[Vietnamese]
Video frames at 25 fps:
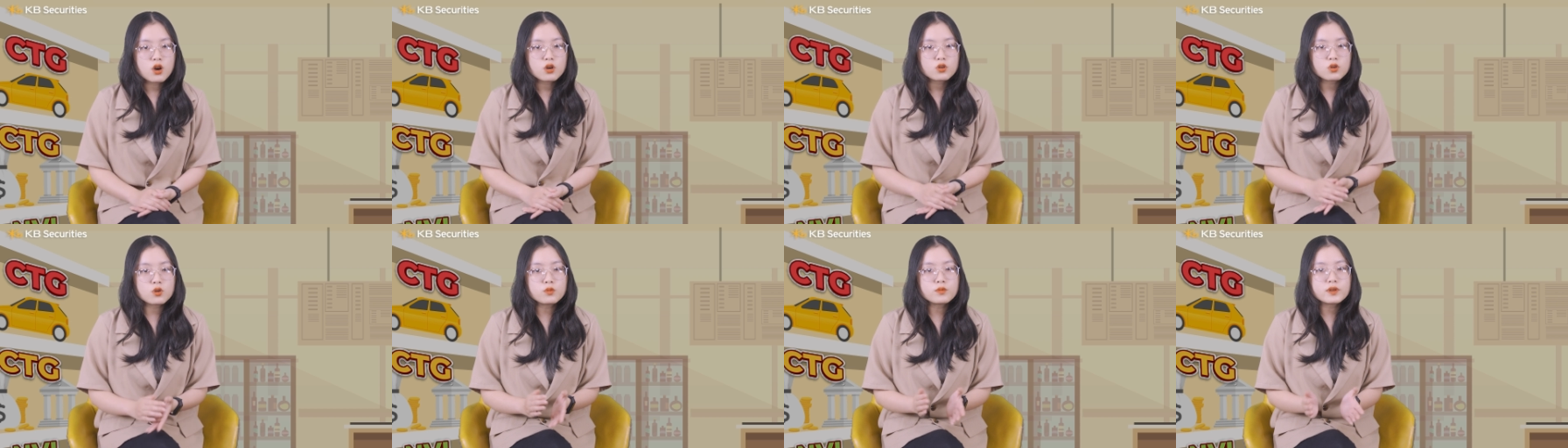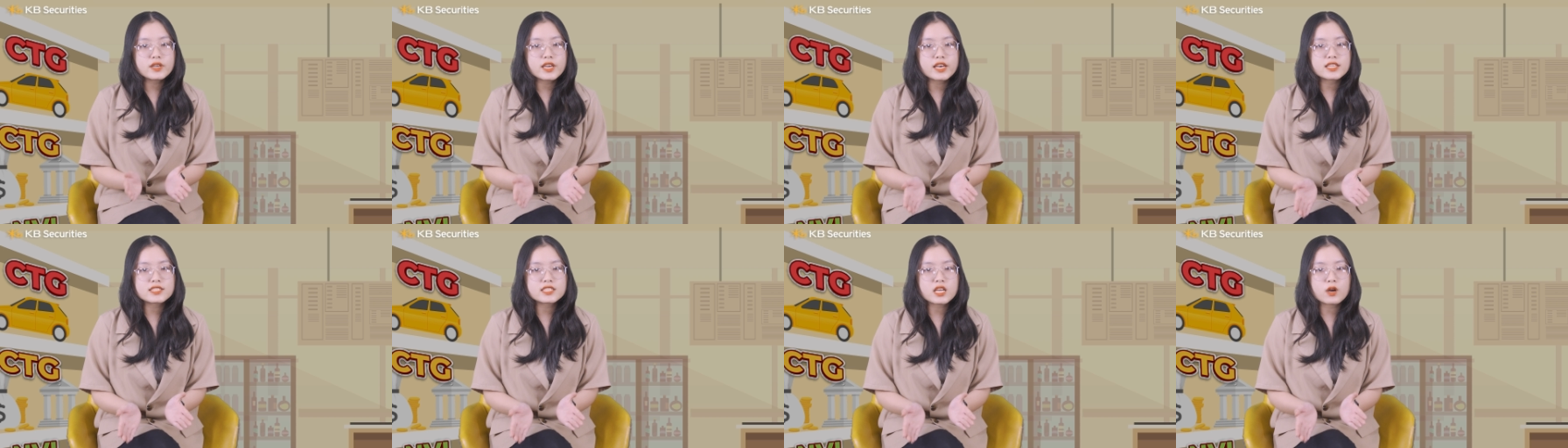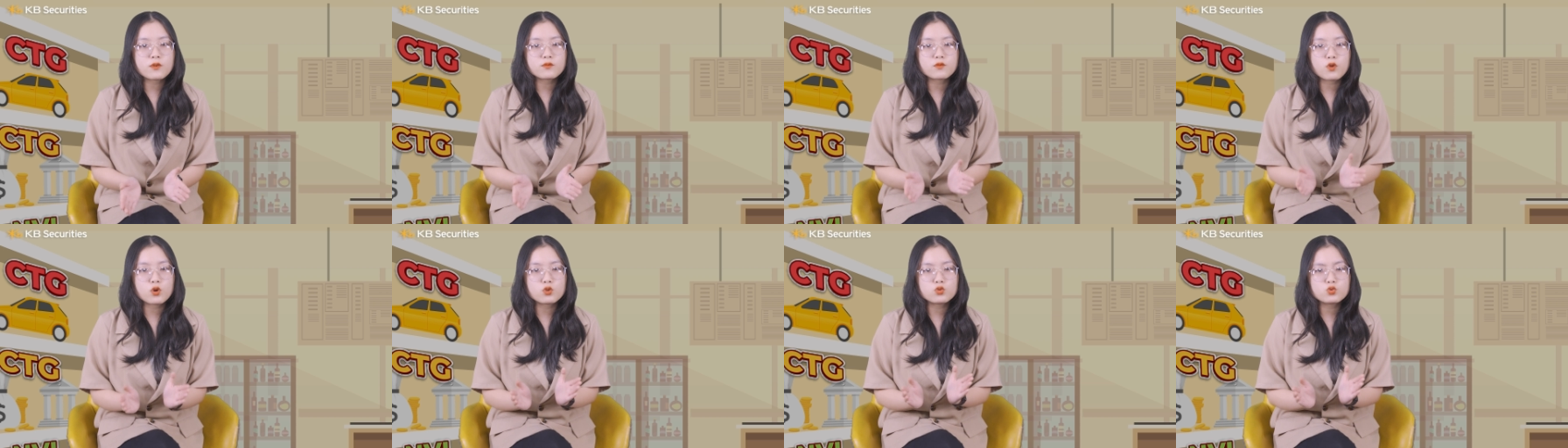cũng khiến
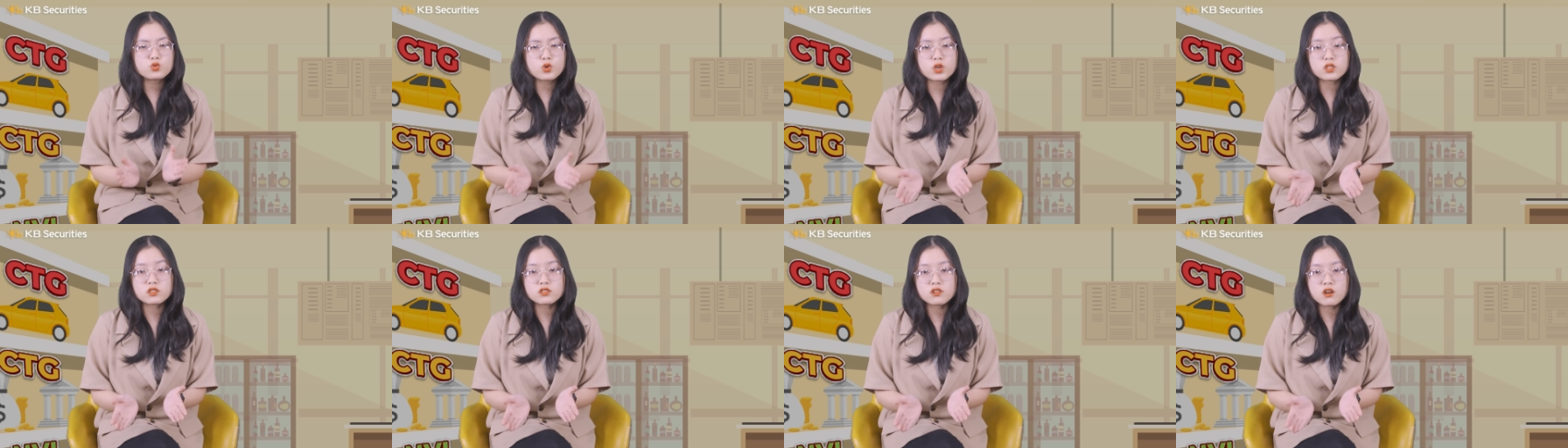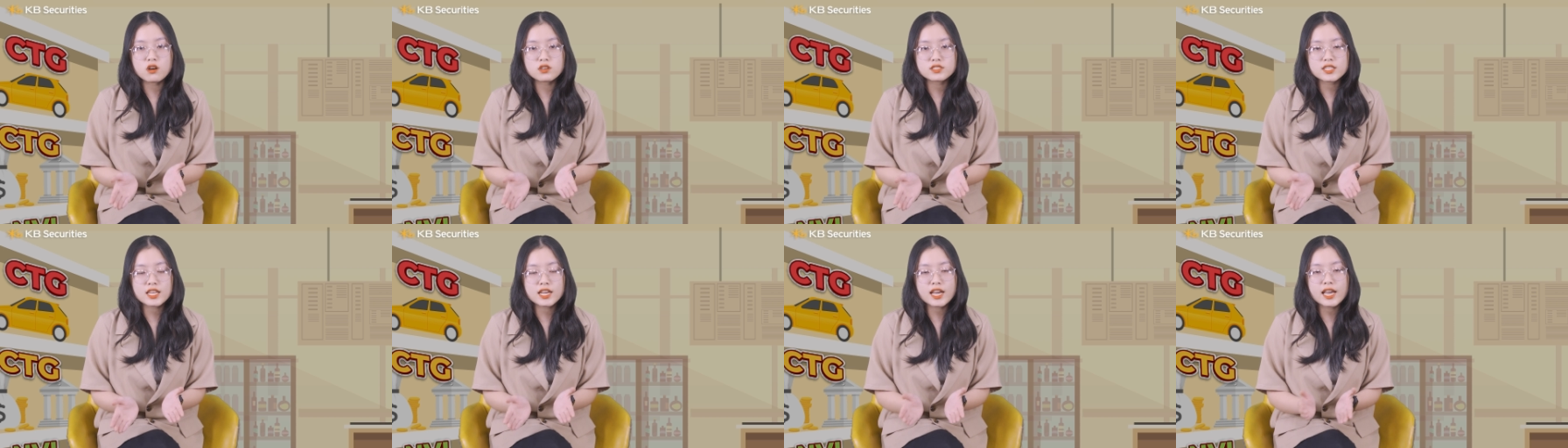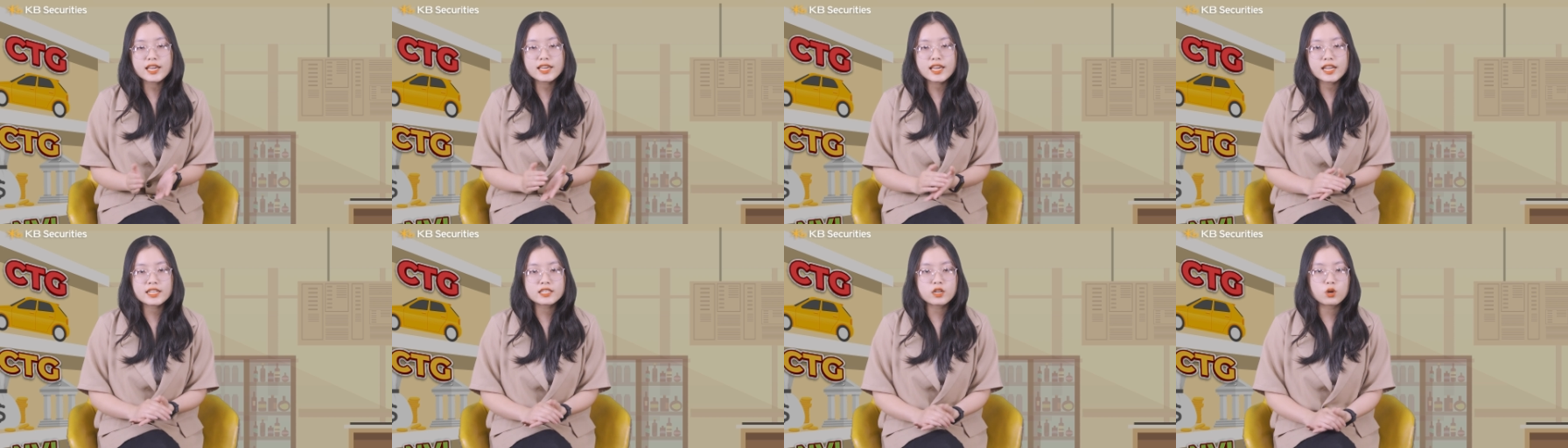dòng vốn chuyển hướng sang
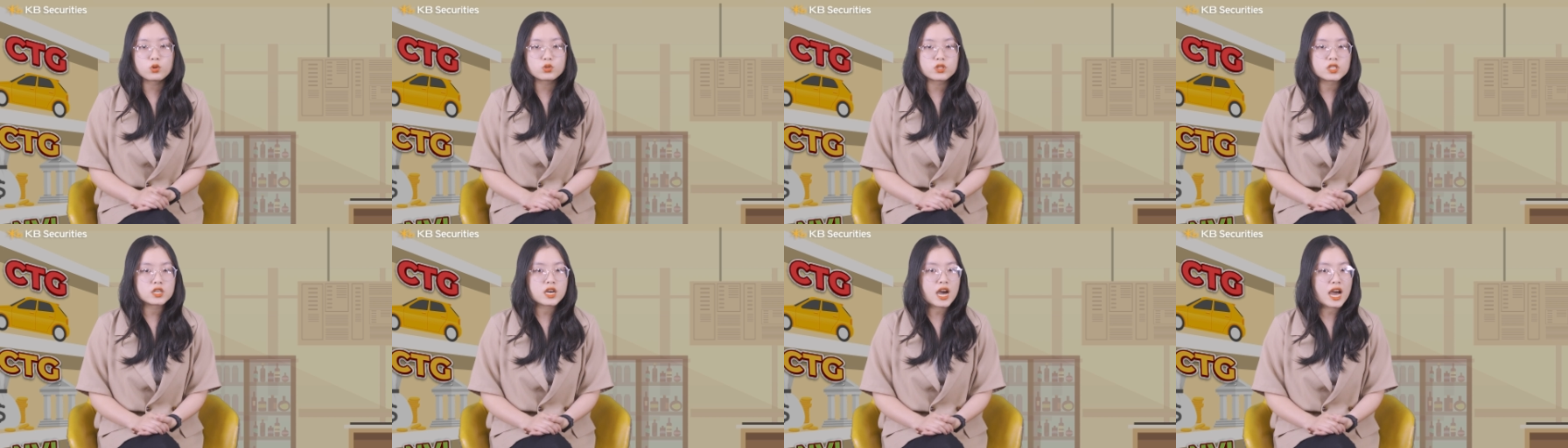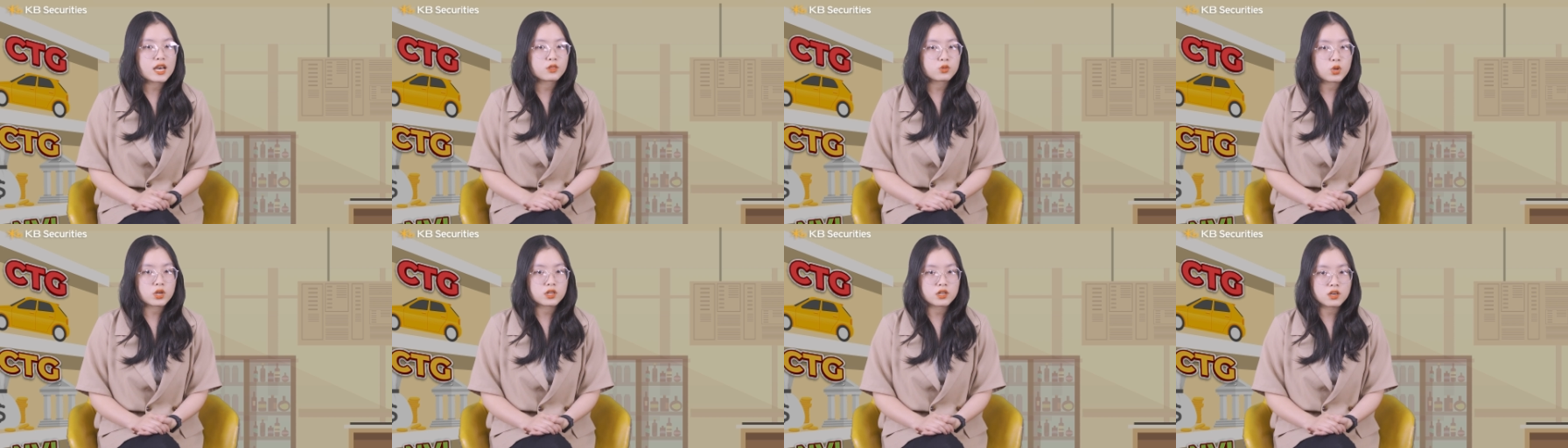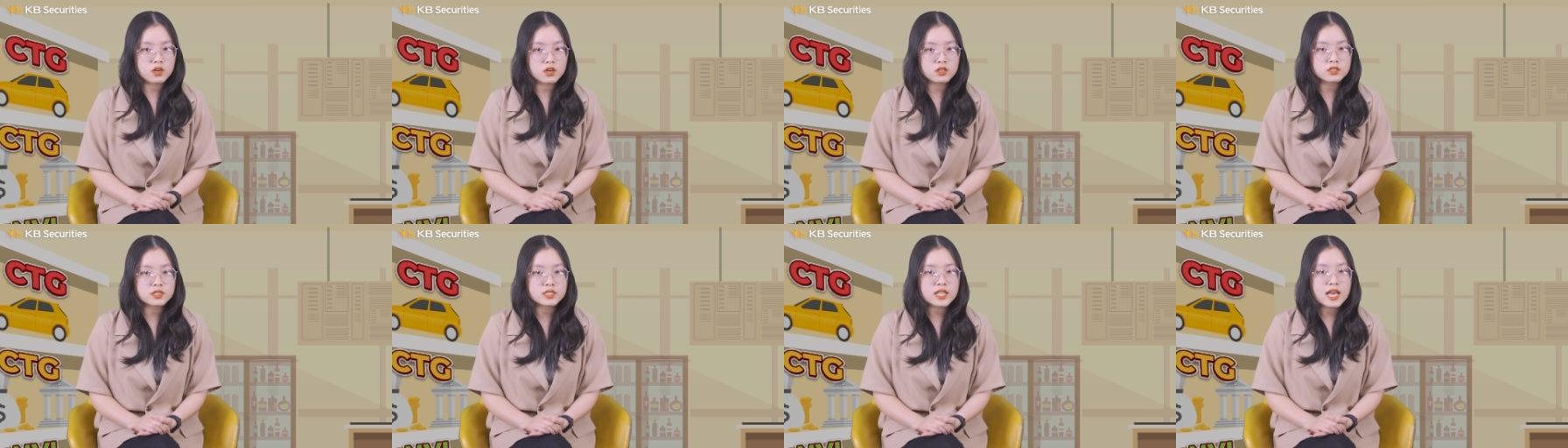các kênh đầu tư an toàn
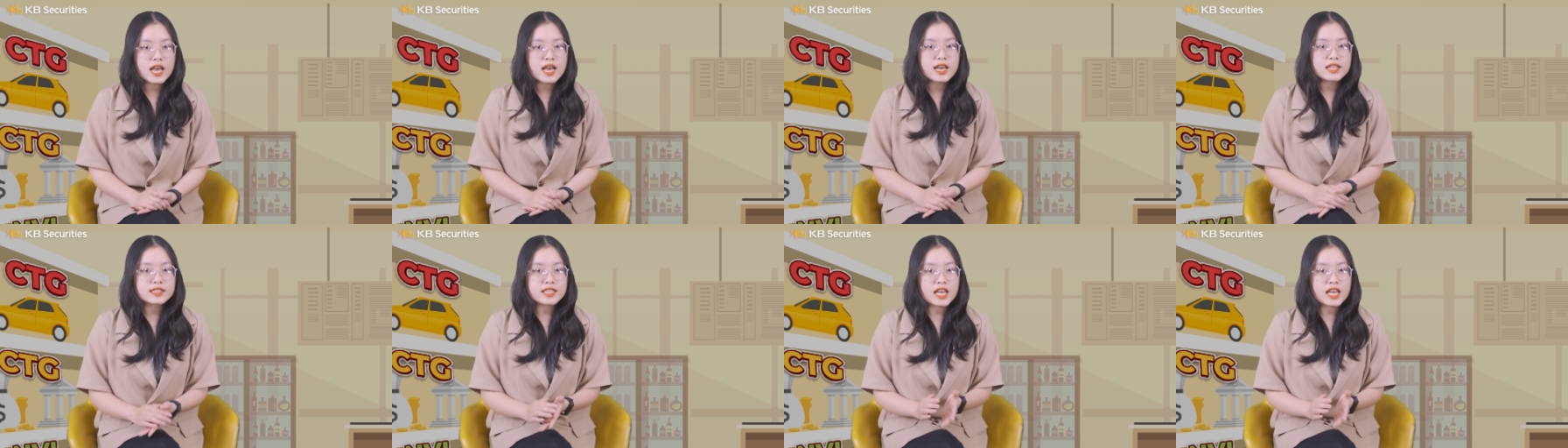hơn